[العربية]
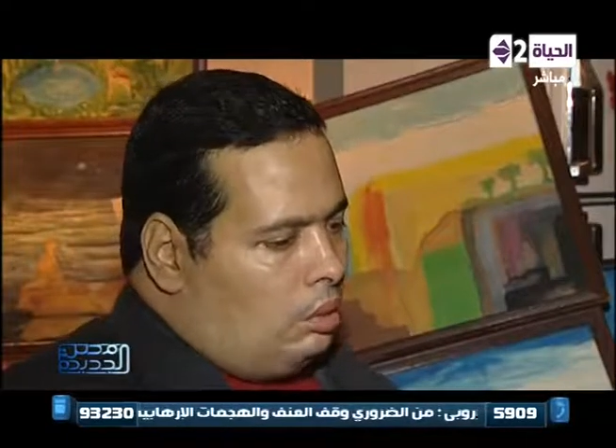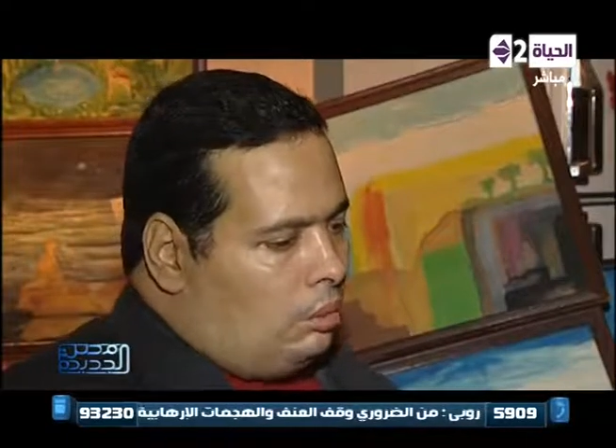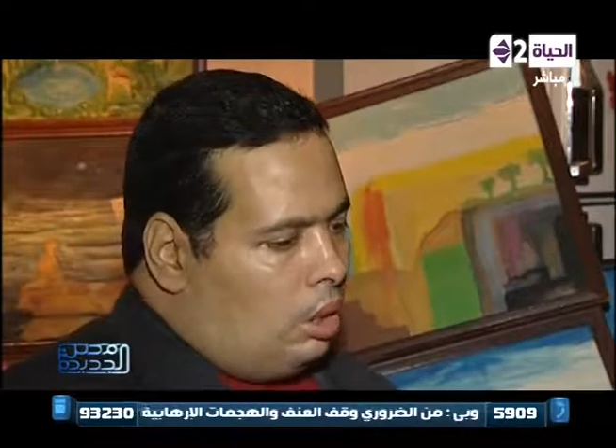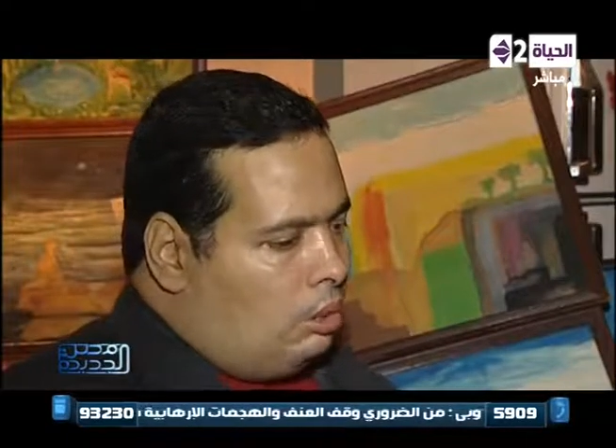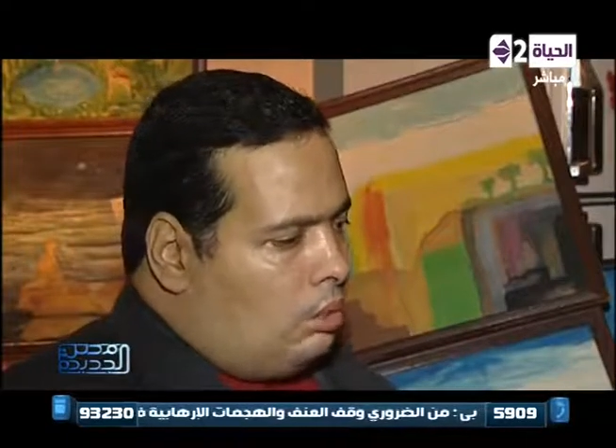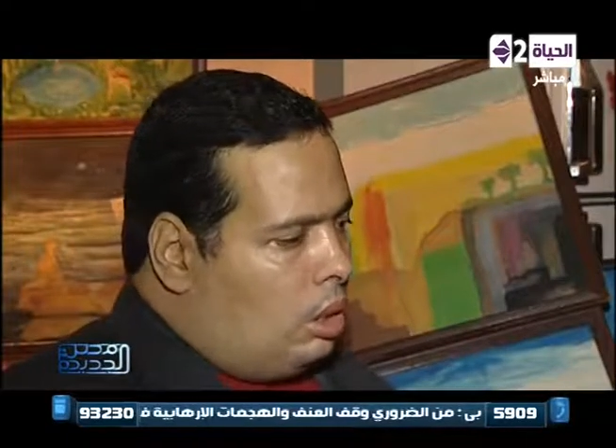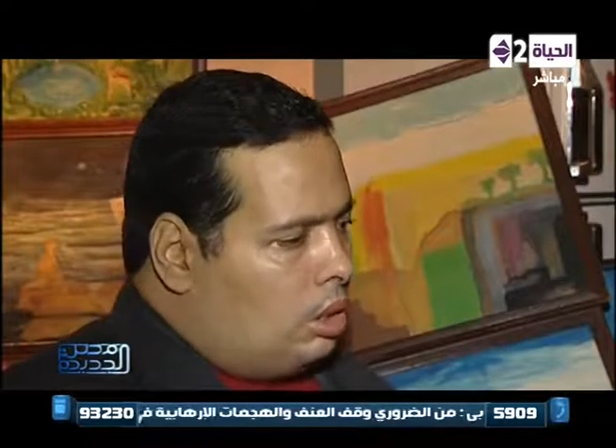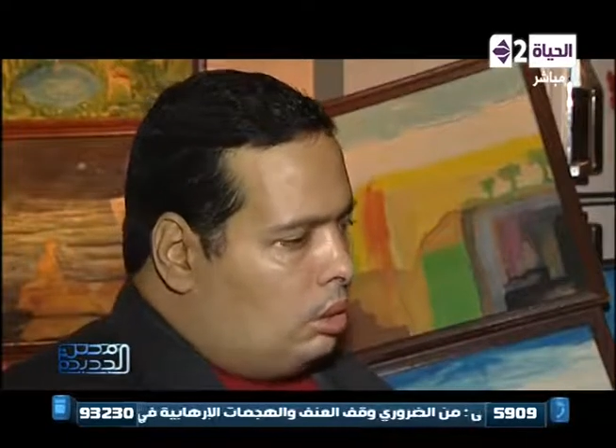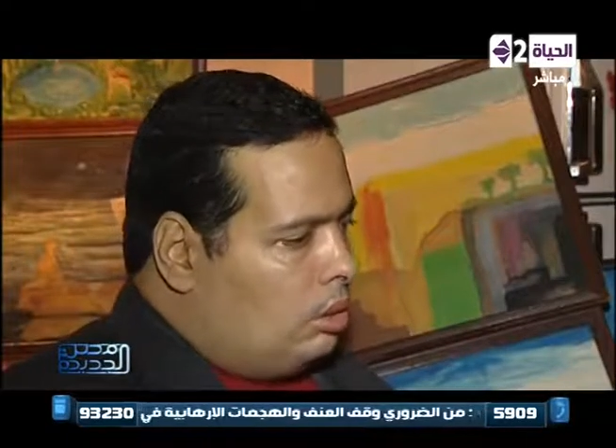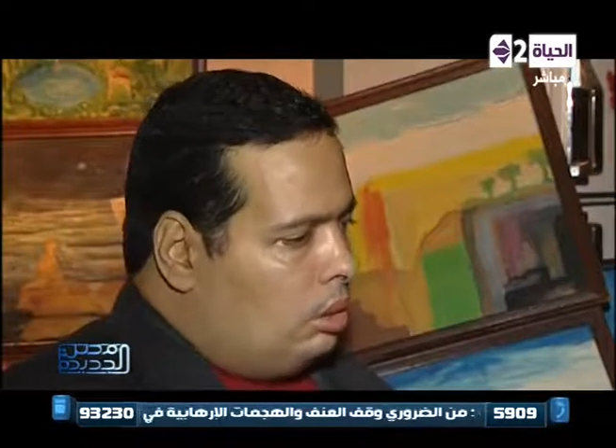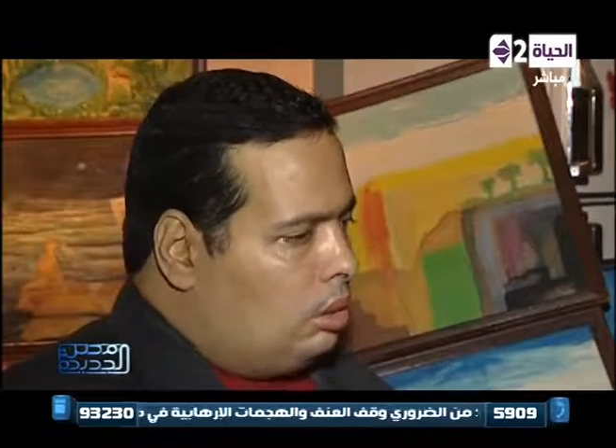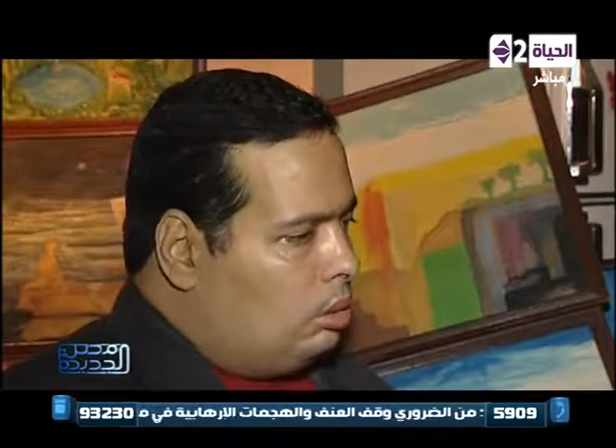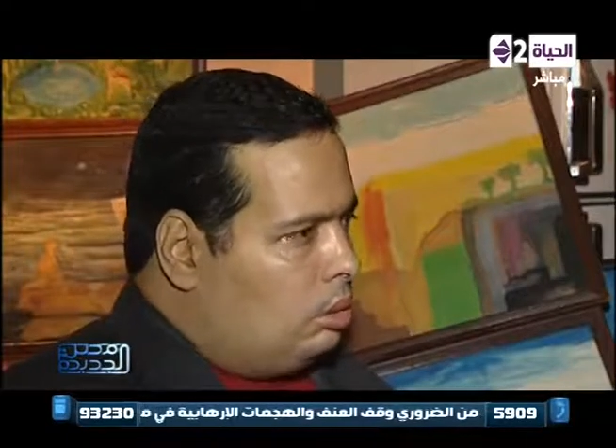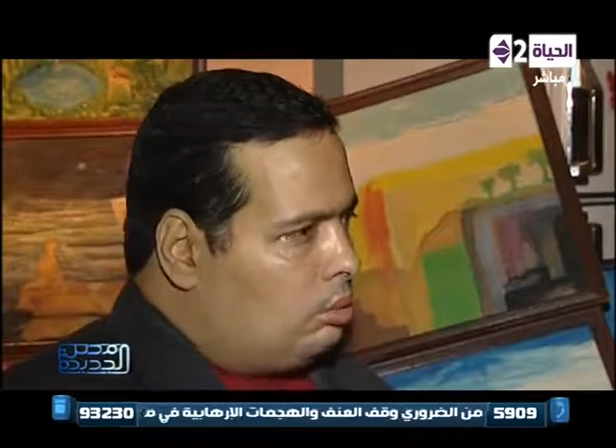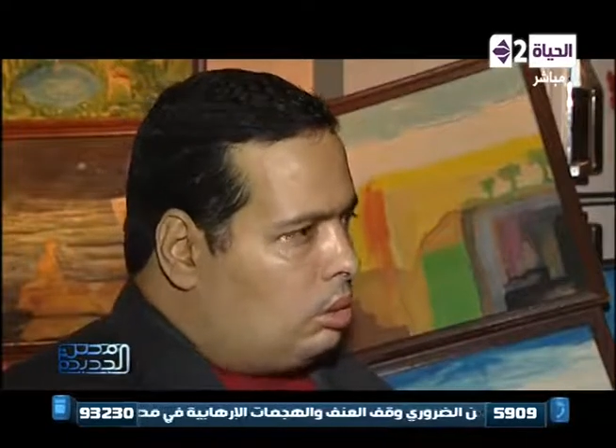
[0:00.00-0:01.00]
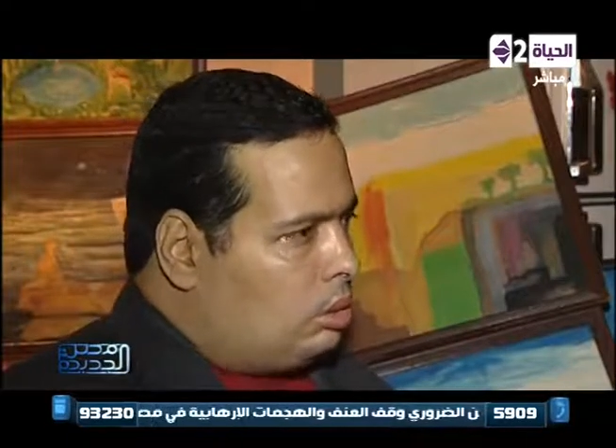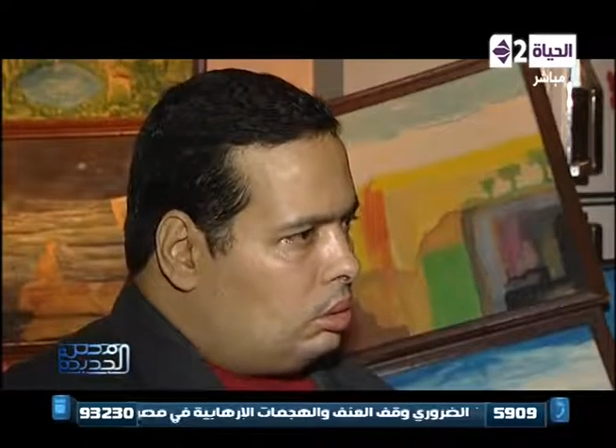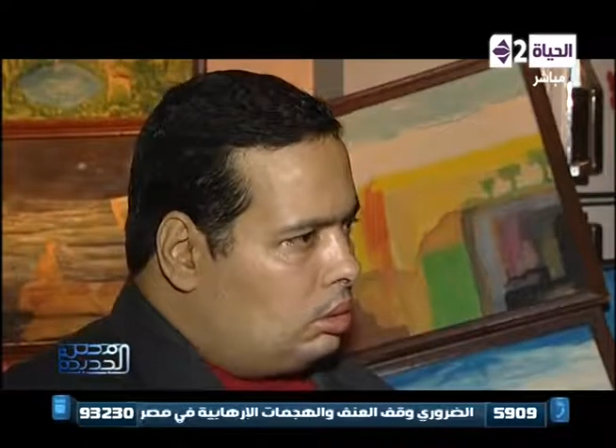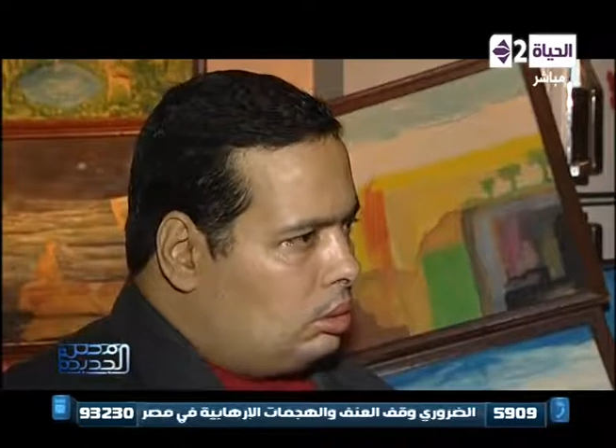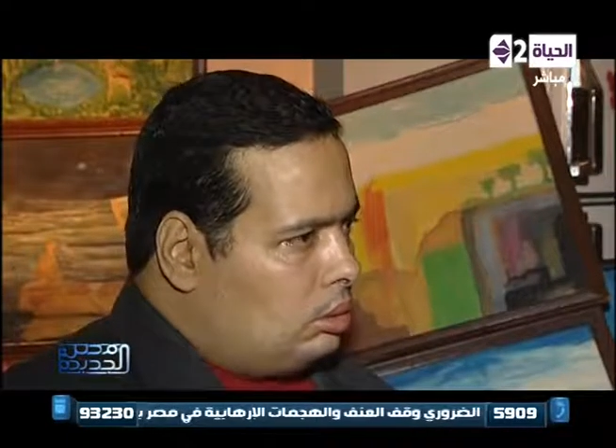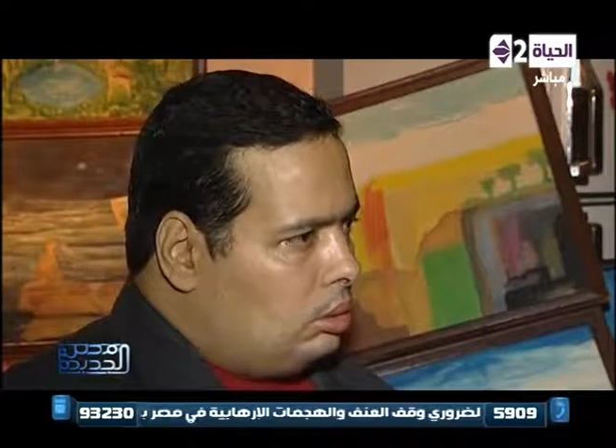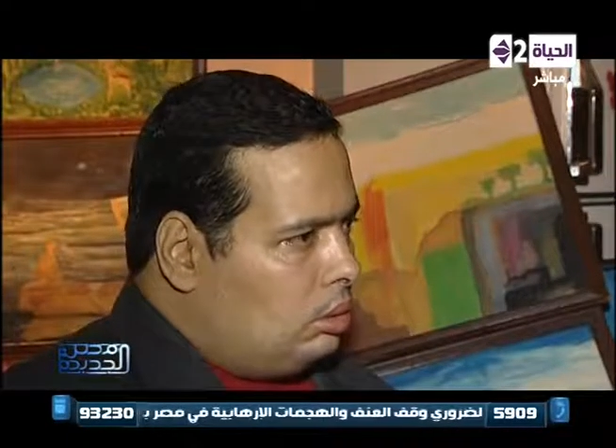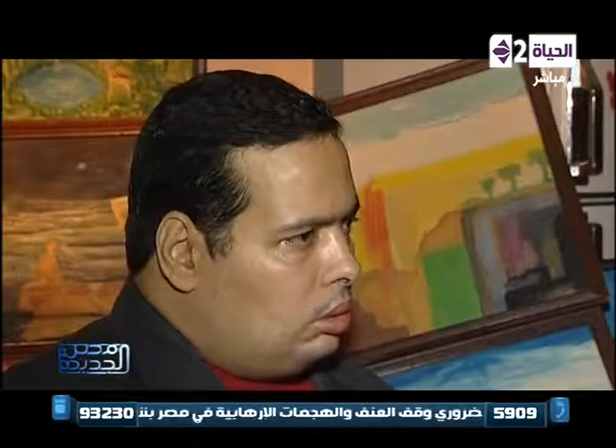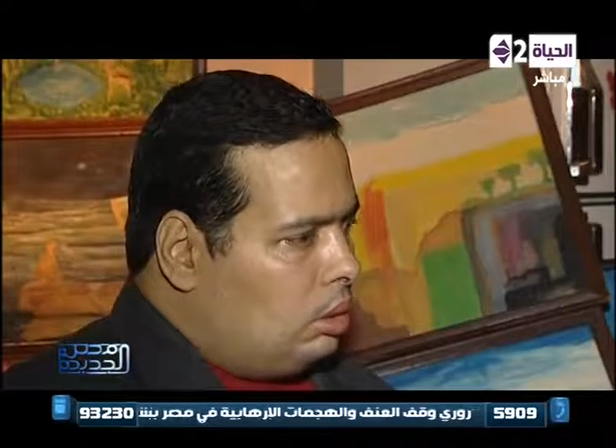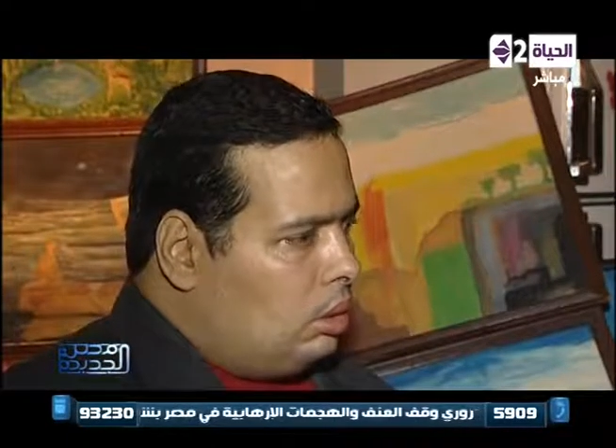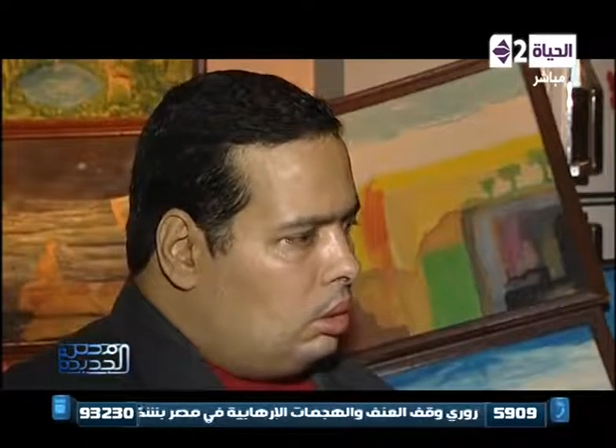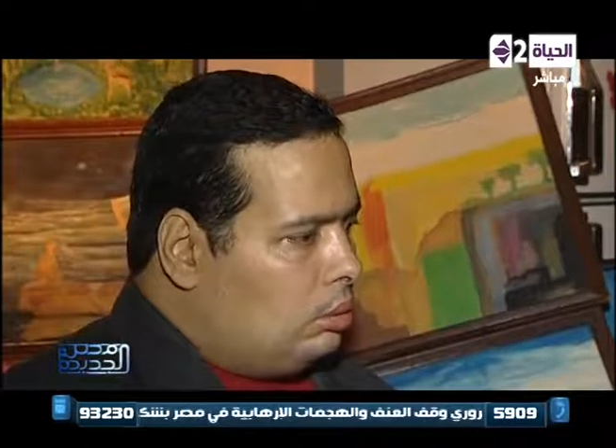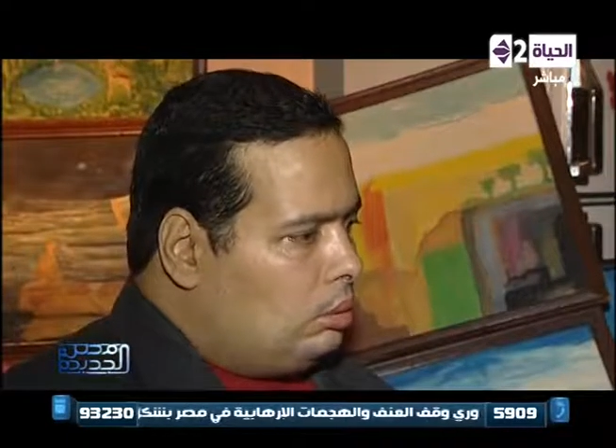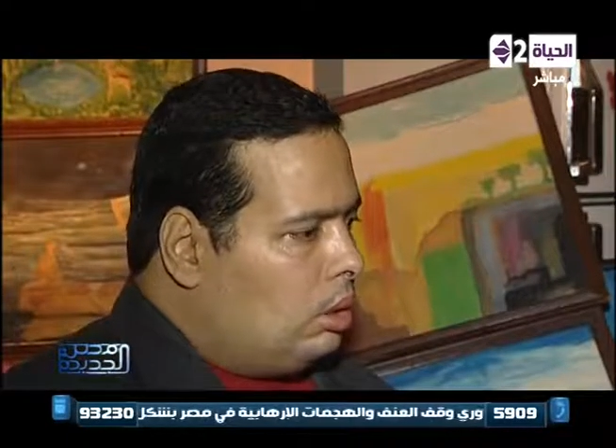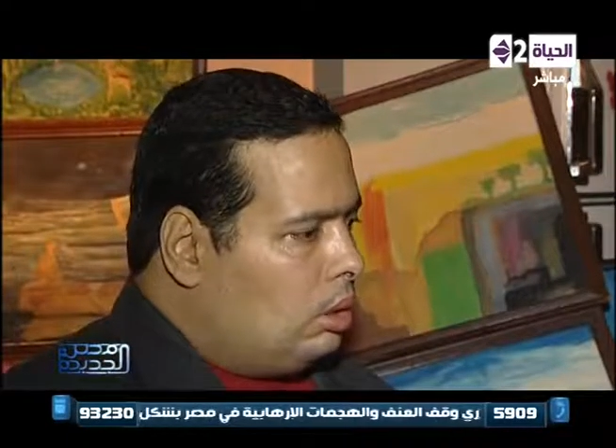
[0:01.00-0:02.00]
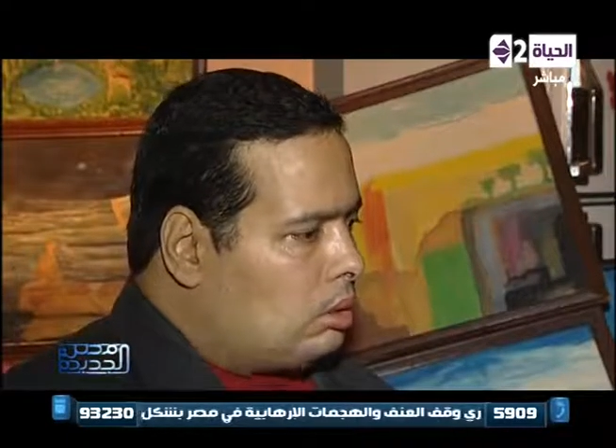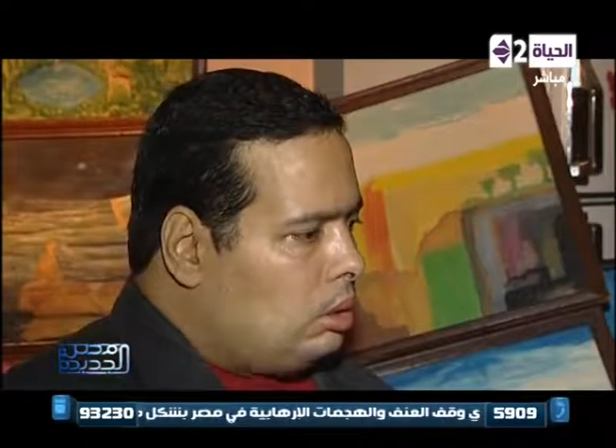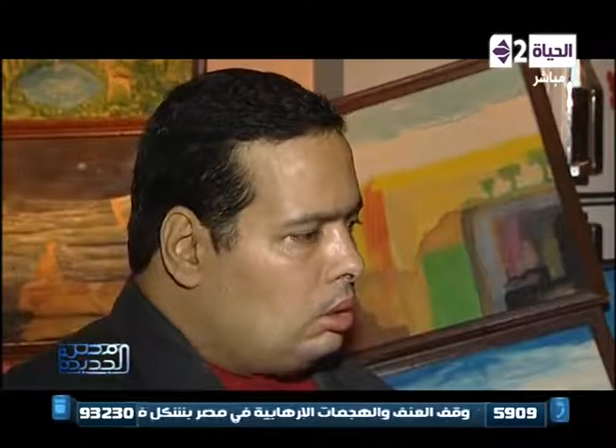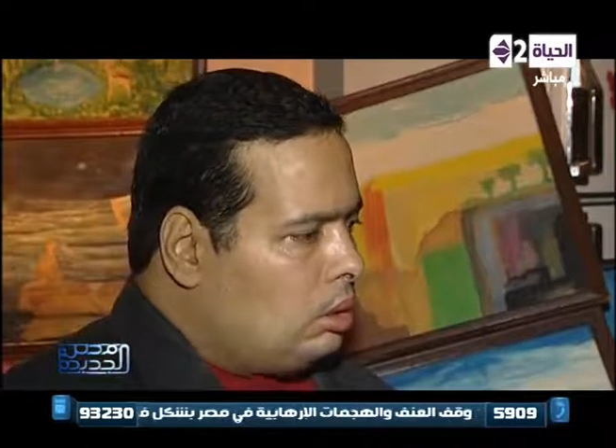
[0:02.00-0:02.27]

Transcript: مع المعاقين اللي لهم نشاط وحصلت